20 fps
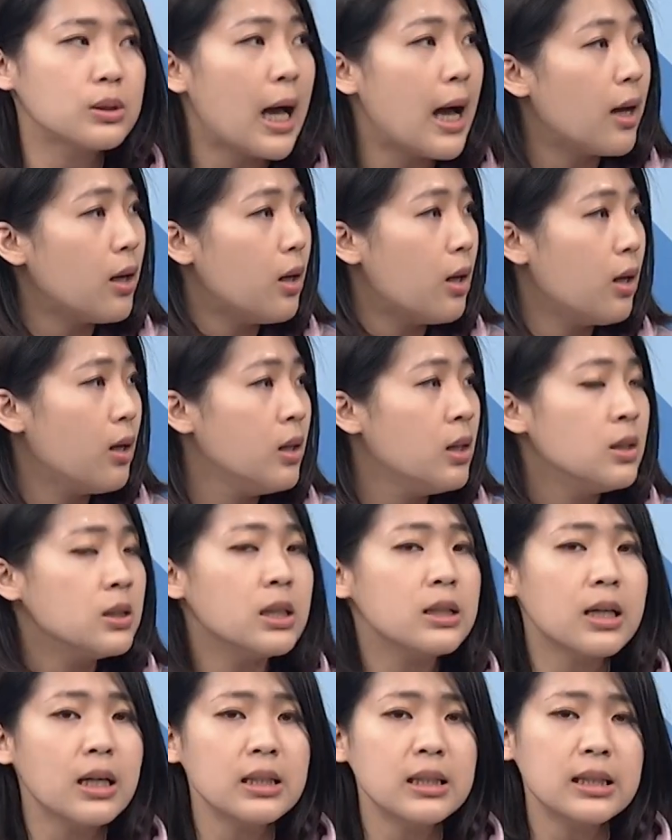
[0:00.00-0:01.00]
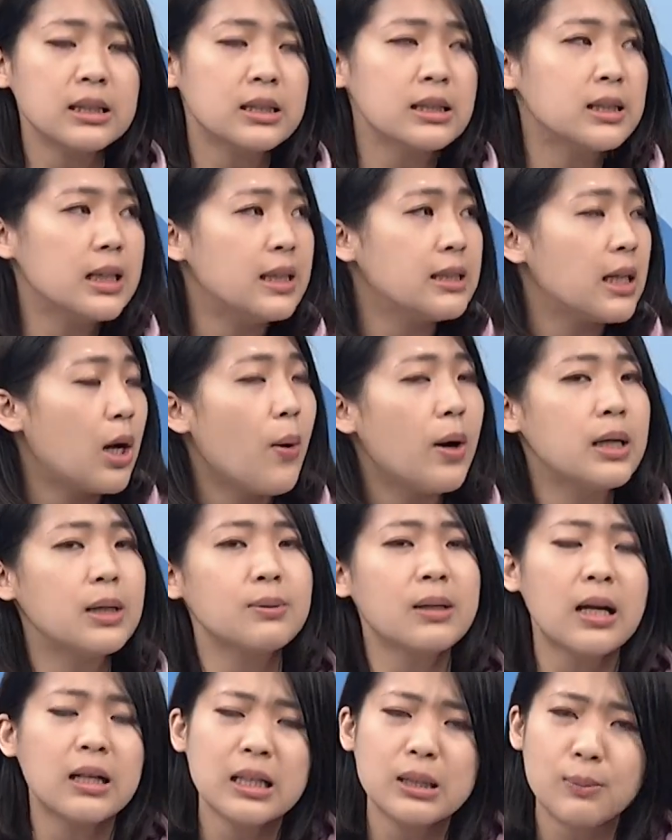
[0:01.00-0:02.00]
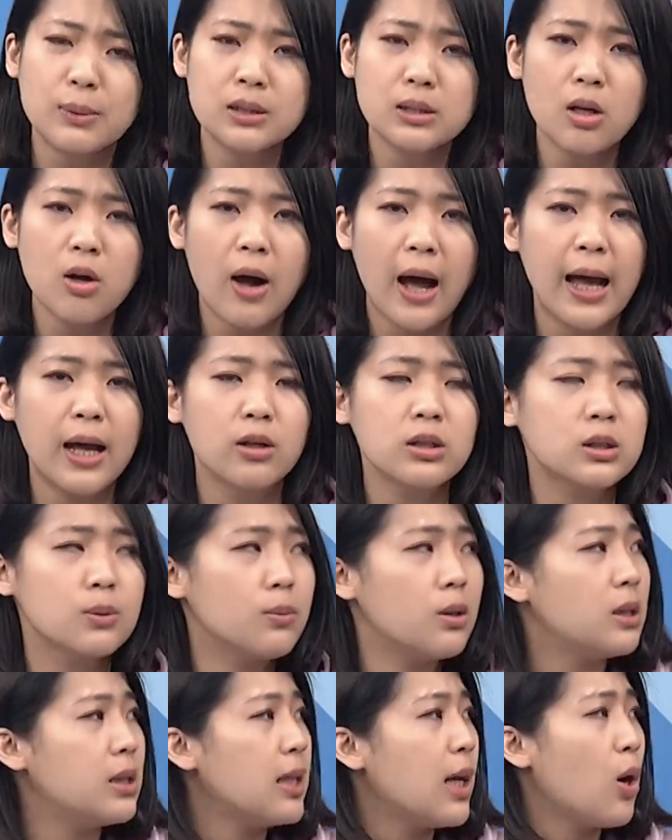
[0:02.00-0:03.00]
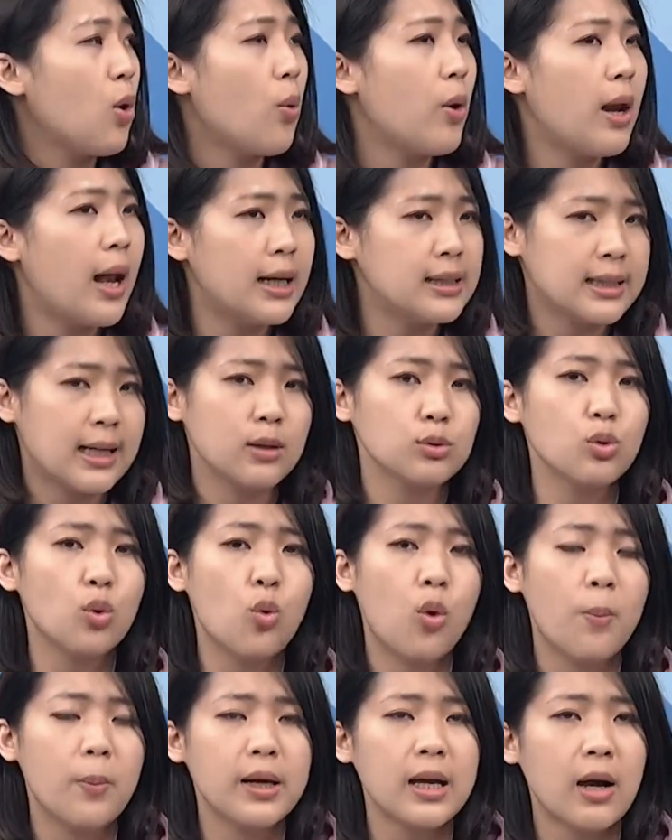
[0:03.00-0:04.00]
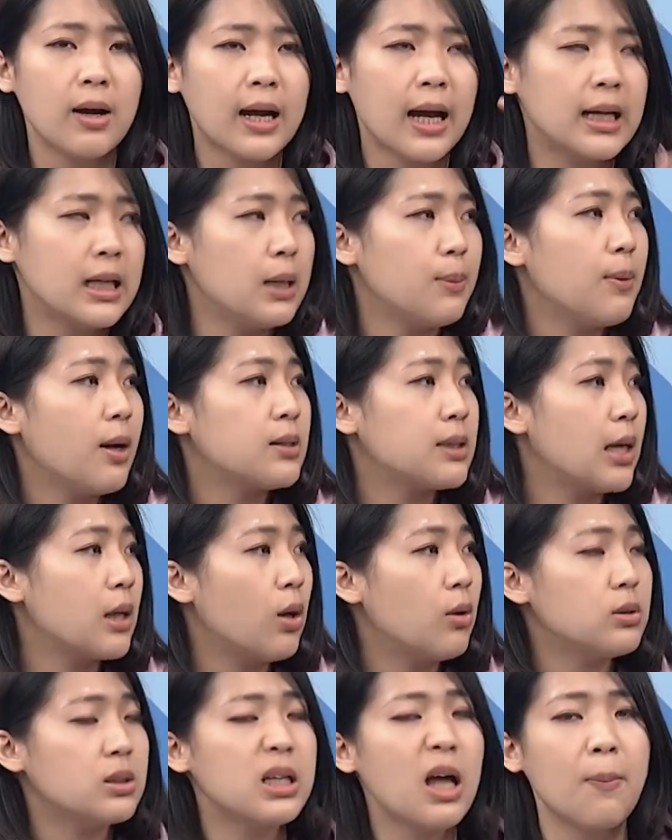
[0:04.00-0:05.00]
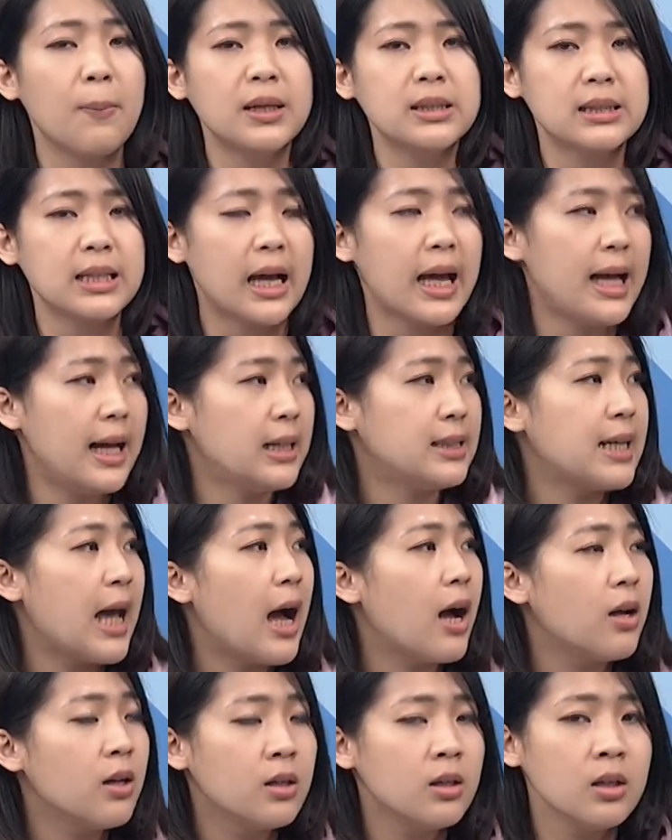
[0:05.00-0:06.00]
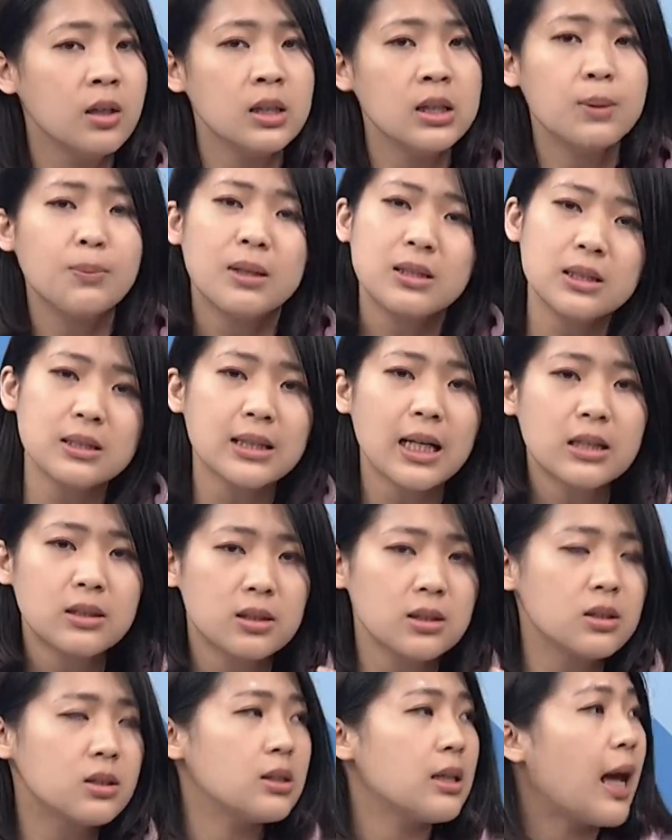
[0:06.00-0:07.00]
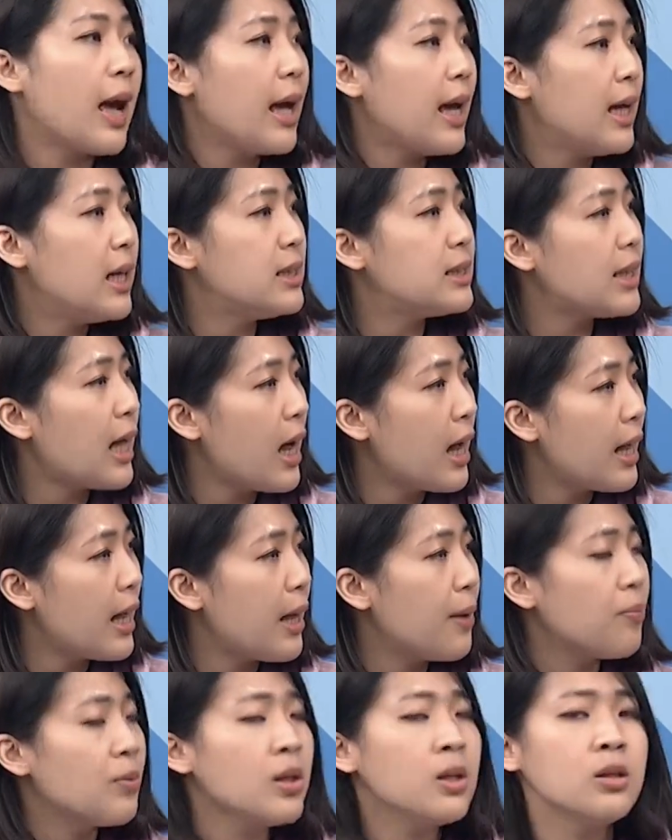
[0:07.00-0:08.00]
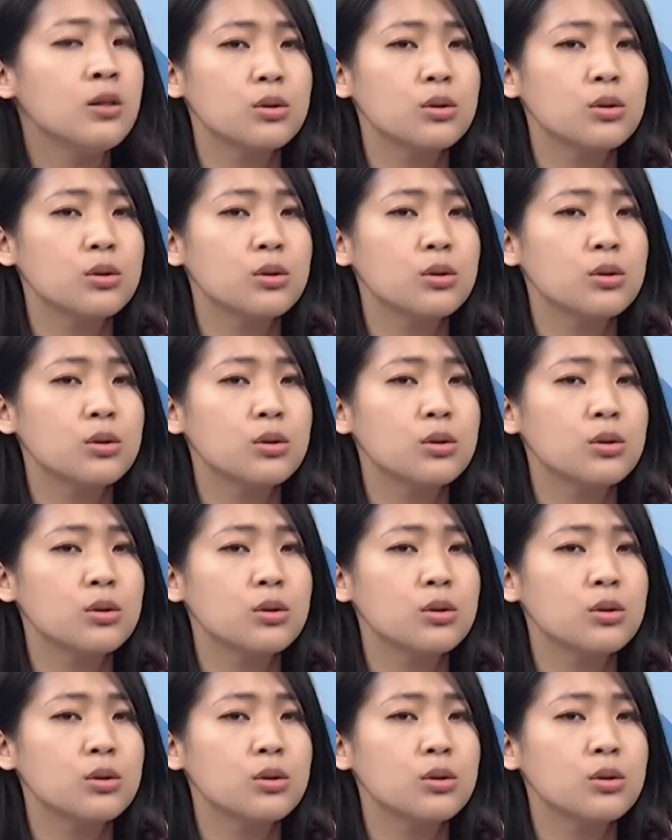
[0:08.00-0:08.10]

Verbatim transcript: 张了。这跟你之前讲话，你那你们之后还有什么脸回来讲说我们要看疫苗采购资料？民间讲黑箱，你们是在支持他黑箱哎。